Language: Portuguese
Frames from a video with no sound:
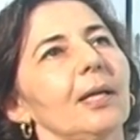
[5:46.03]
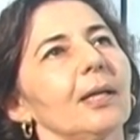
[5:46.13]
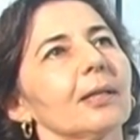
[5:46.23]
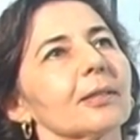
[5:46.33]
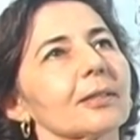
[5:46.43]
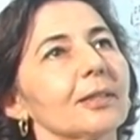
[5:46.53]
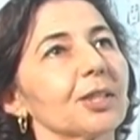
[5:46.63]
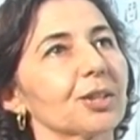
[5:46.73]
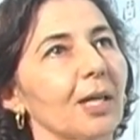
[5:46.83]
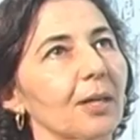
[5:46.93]
elas
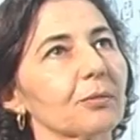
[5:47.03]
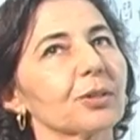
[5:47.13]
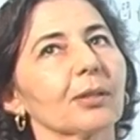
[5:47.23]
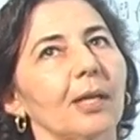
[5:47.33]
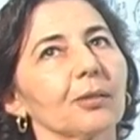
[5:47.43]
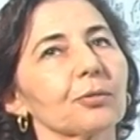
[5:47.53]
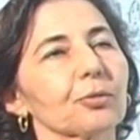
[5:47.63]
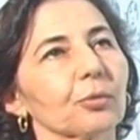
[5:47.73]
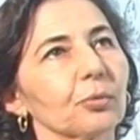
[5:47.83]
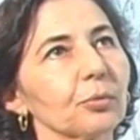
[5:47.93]
deixaram de lado
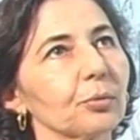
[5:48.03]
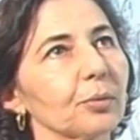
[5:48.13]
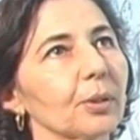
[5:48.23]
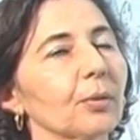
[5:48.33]
sua cultura,